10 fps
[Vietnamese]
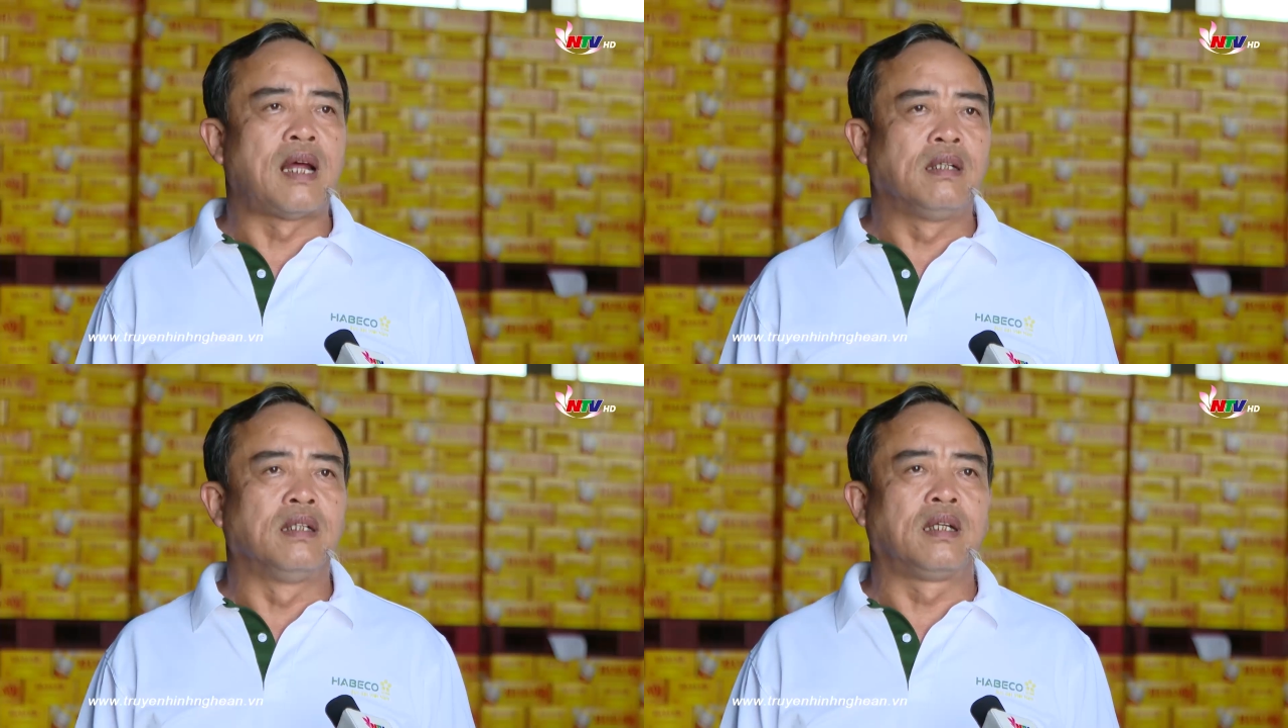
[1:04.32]

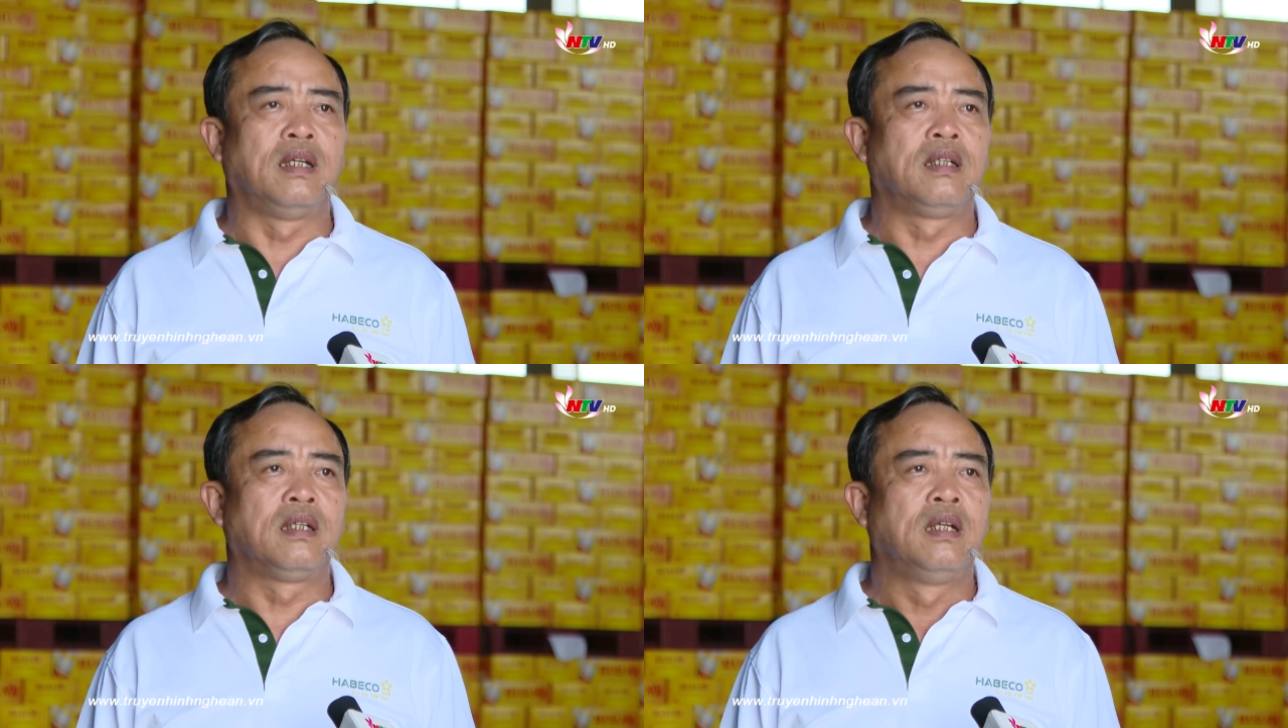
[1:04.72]
đạt được
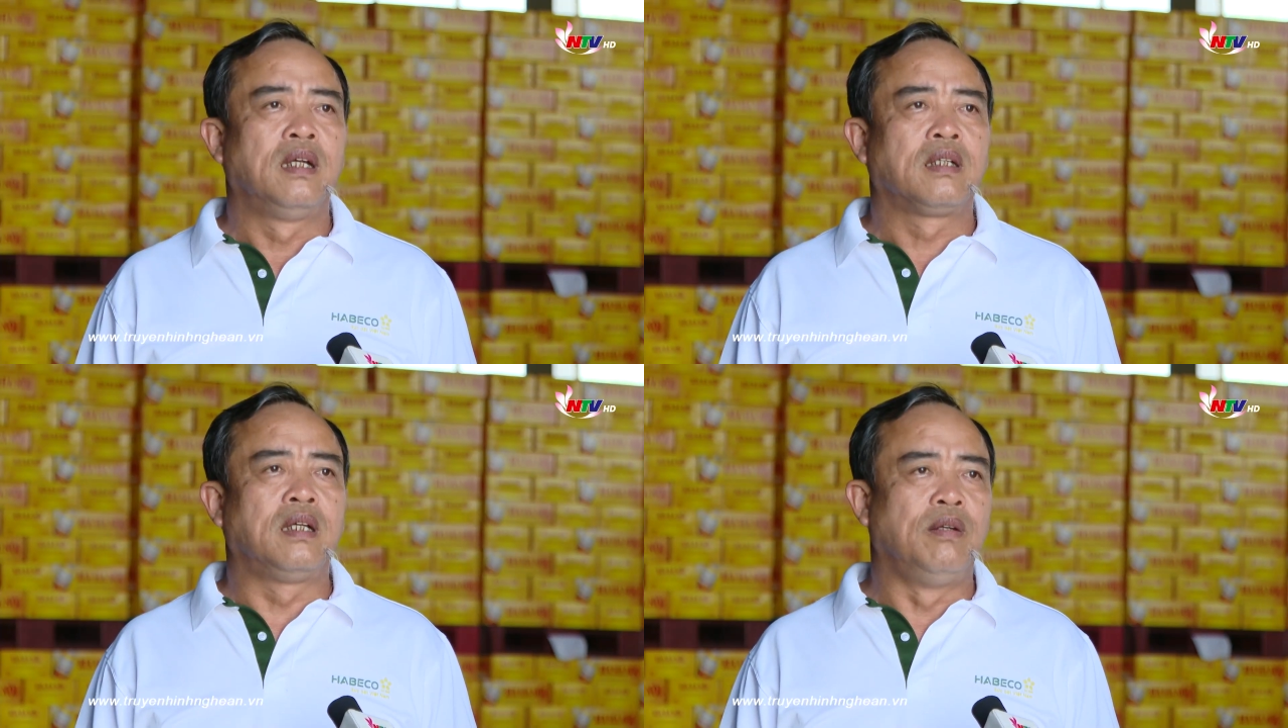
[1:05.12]
cái
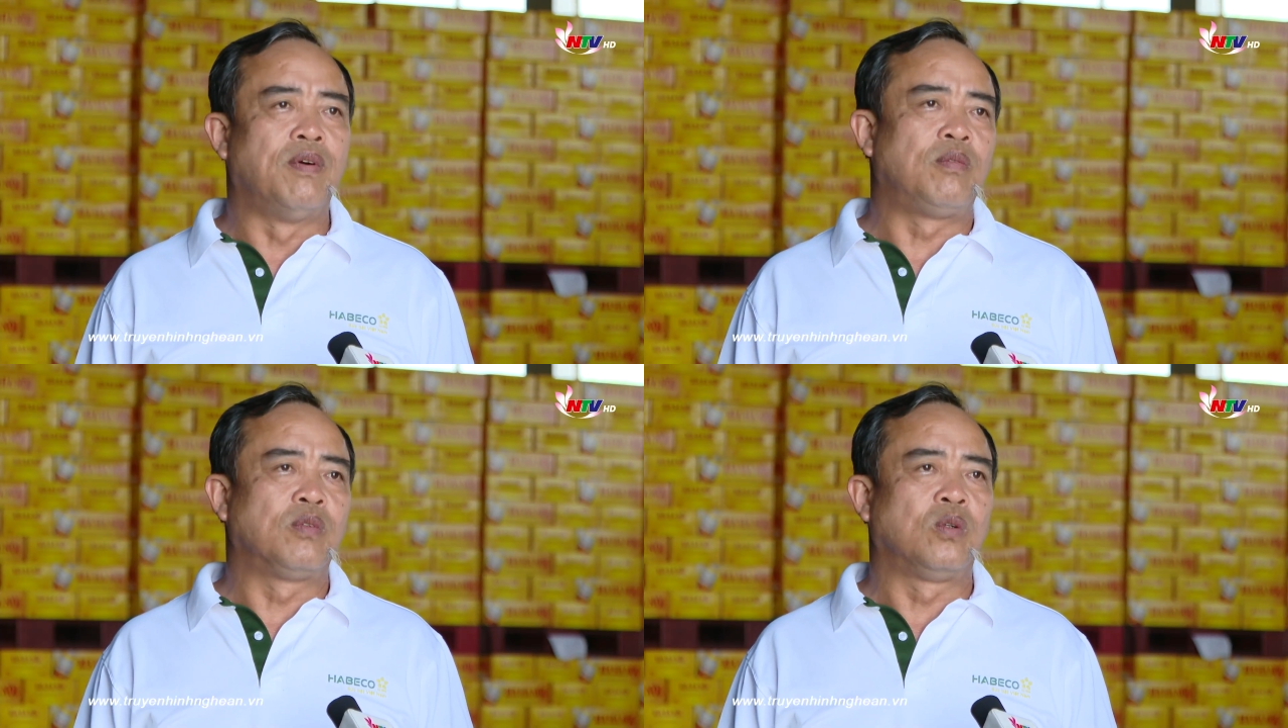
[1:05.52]
kỳ
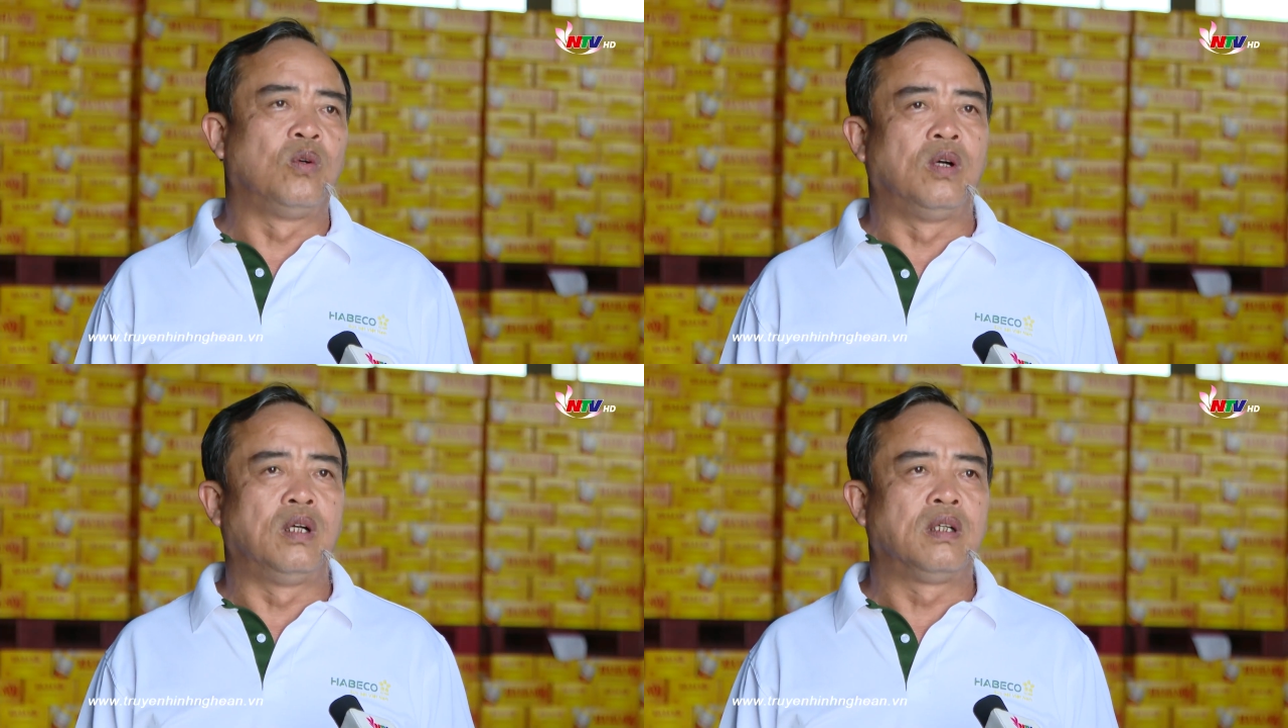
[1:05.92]
vọng
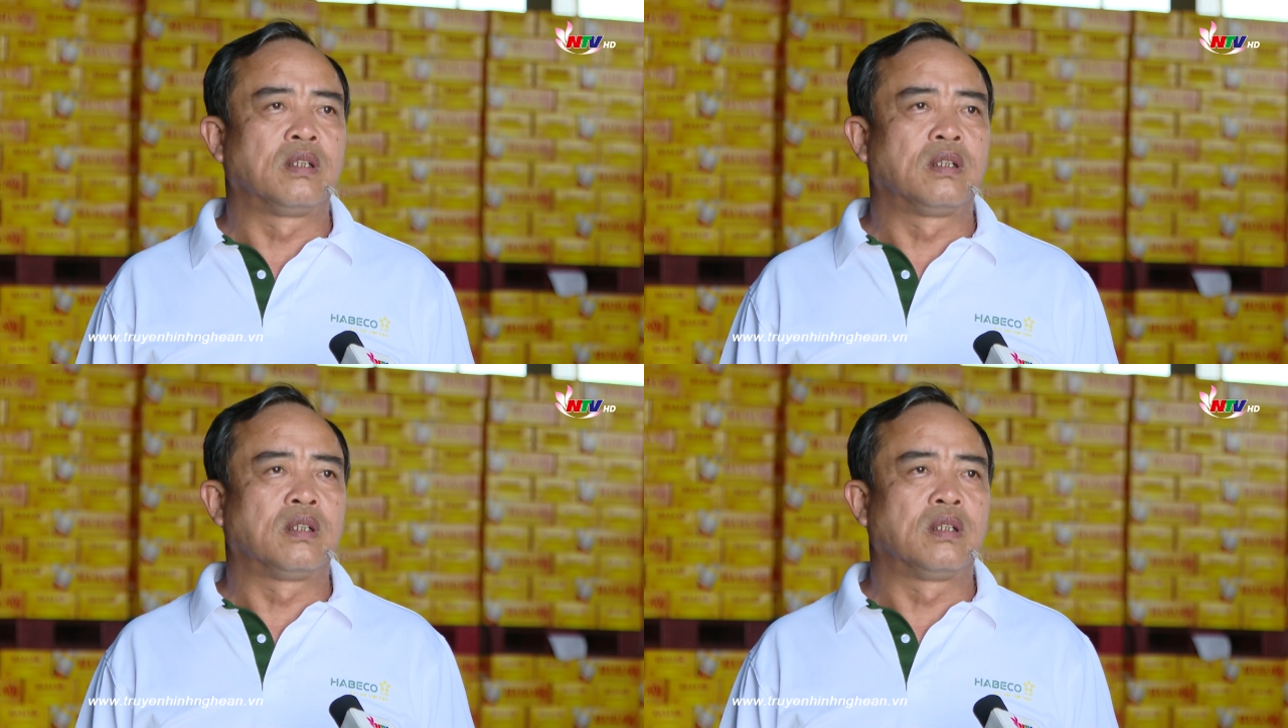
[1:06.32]
của